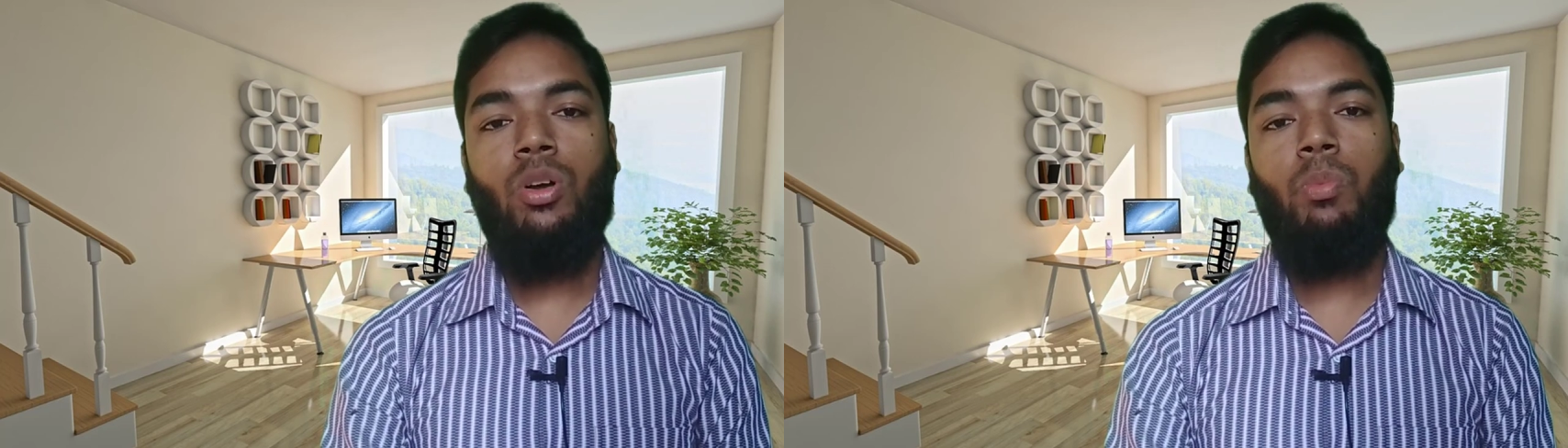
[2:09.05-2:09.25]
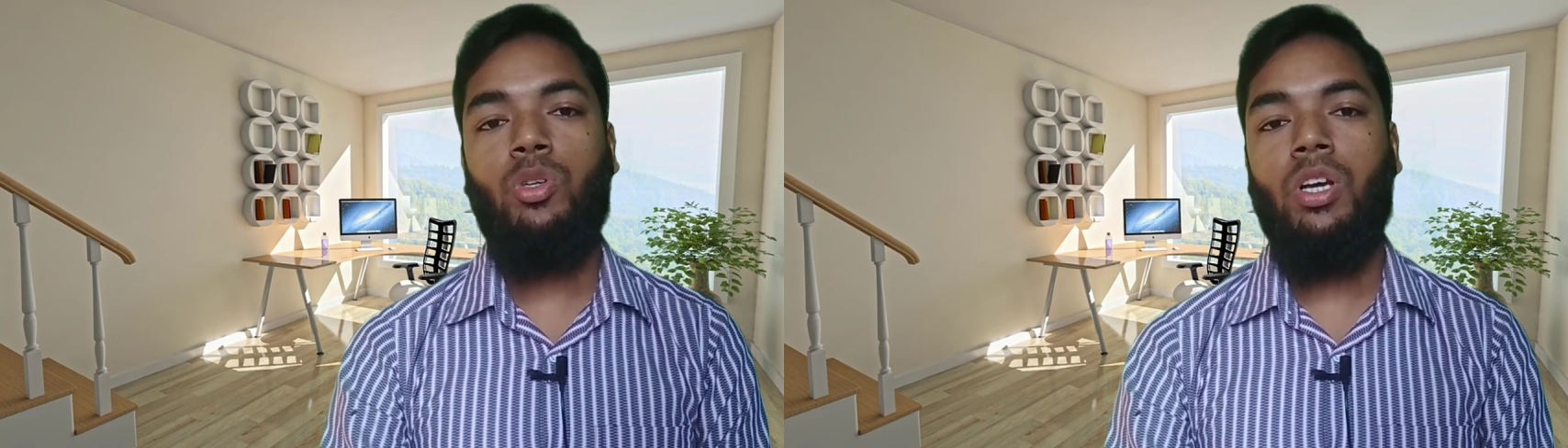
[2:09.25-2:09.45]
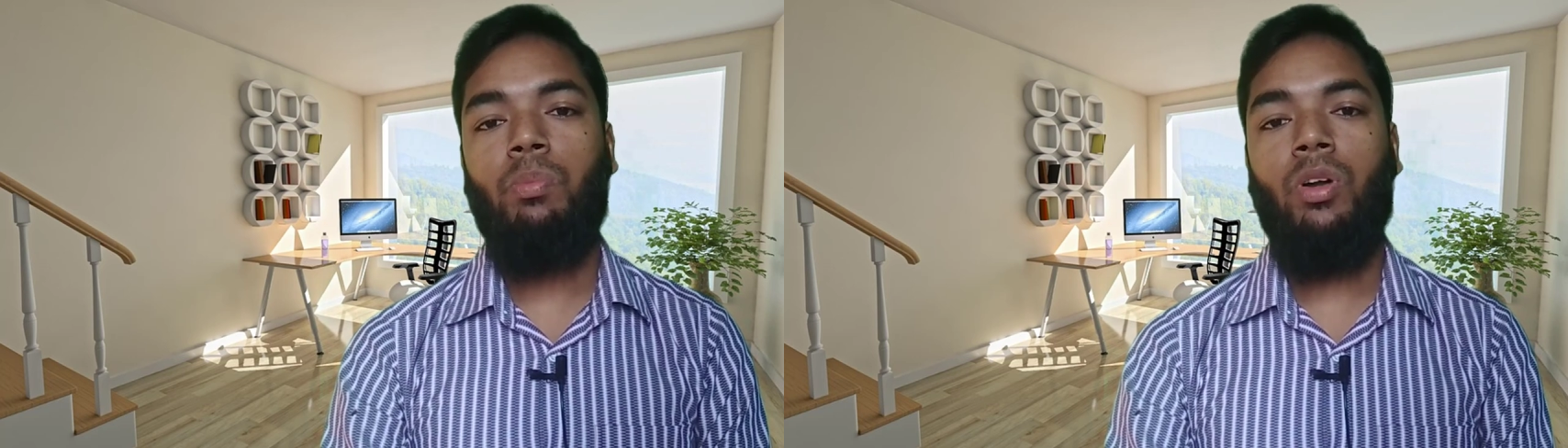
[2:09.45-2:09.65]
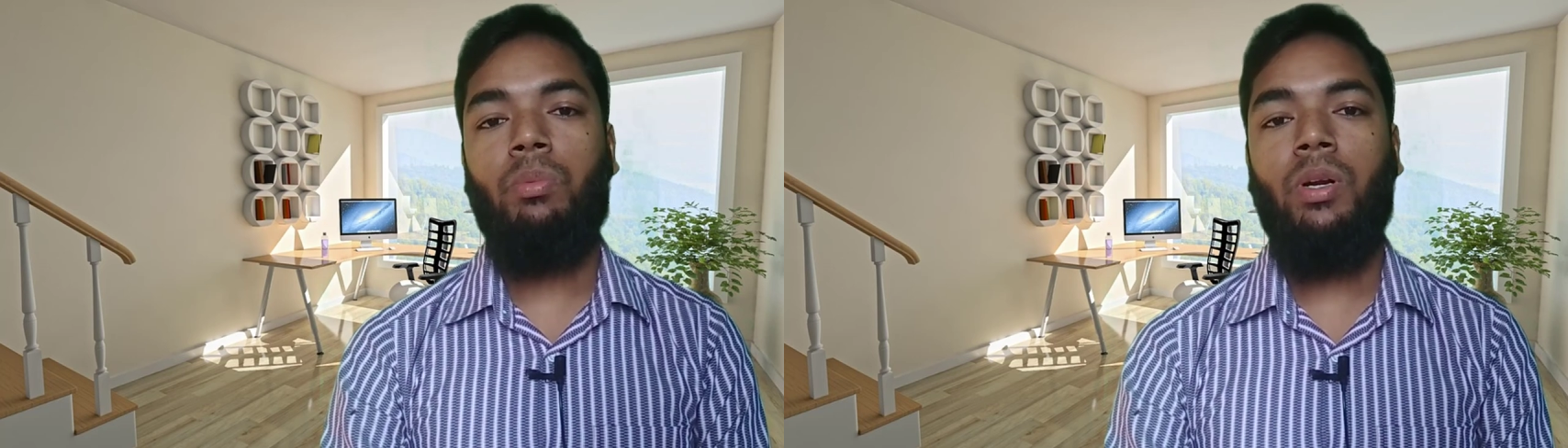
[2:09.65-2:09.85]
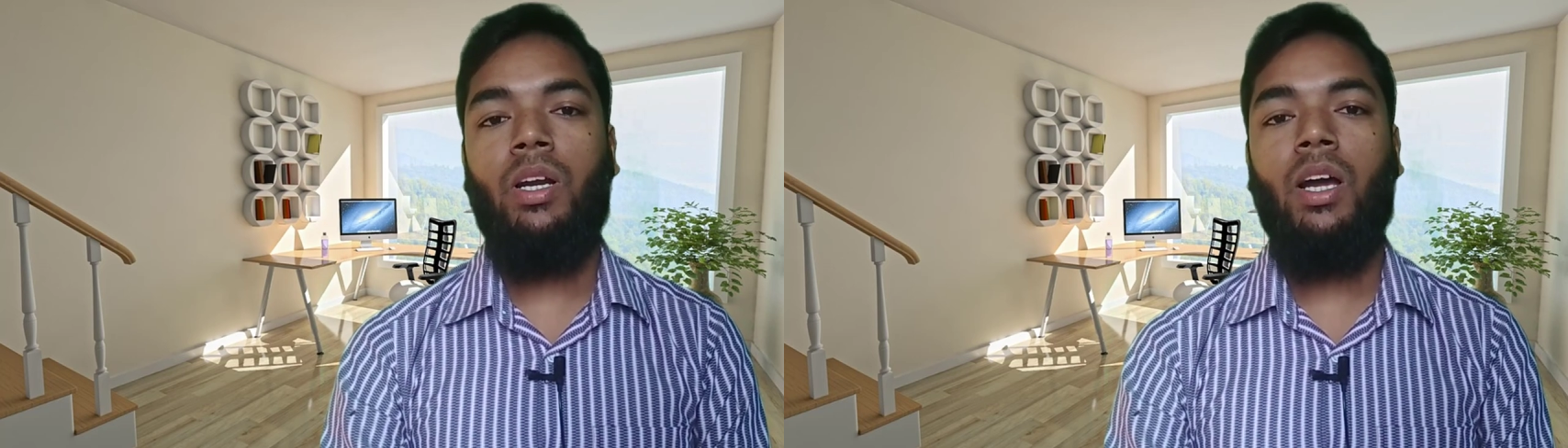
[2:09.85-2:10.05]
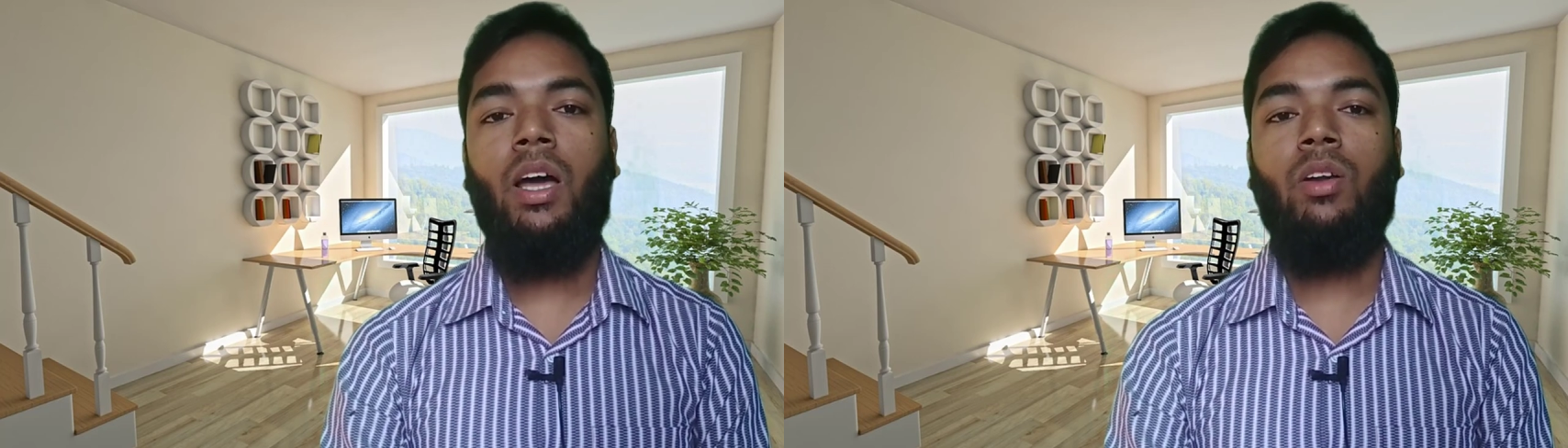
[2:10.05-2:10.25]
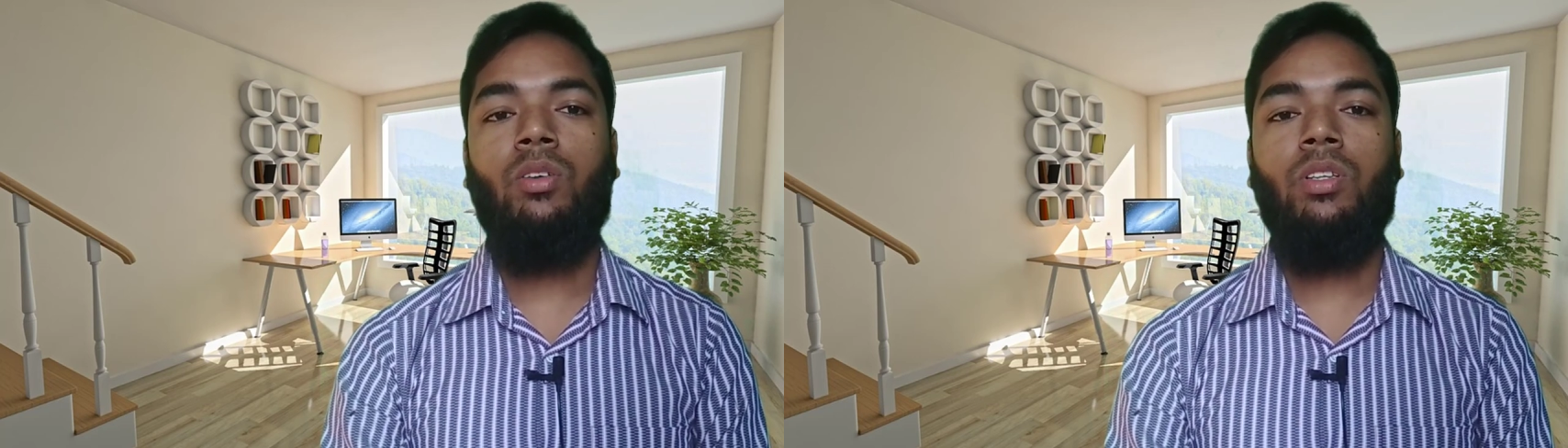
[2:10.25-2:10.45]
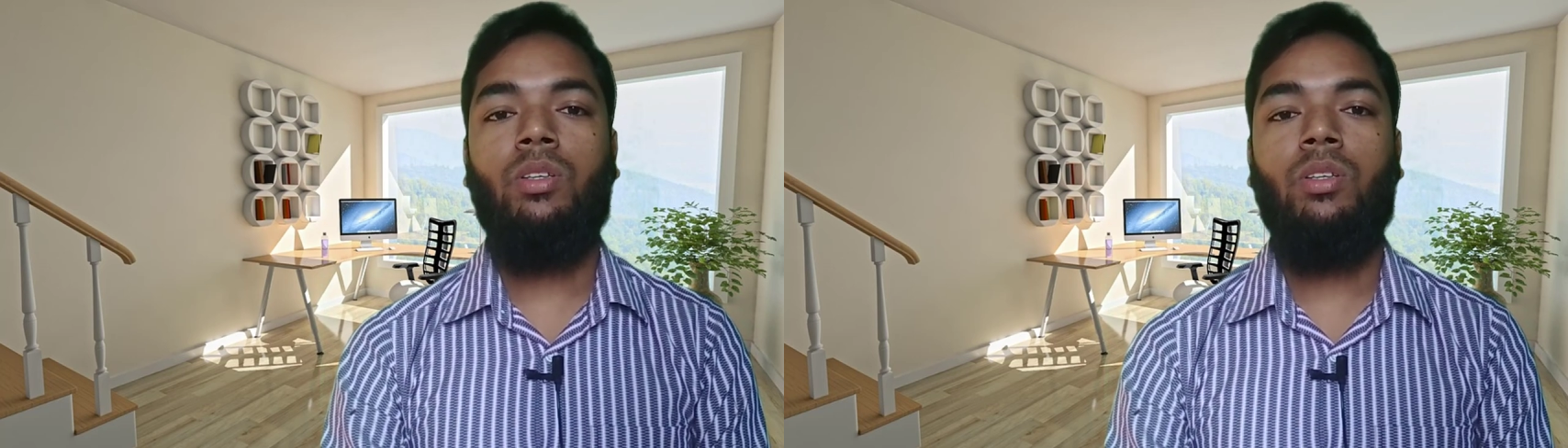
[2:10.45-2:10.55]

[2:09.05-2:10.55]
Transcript: সমস্যায় পড়বেন না কারণ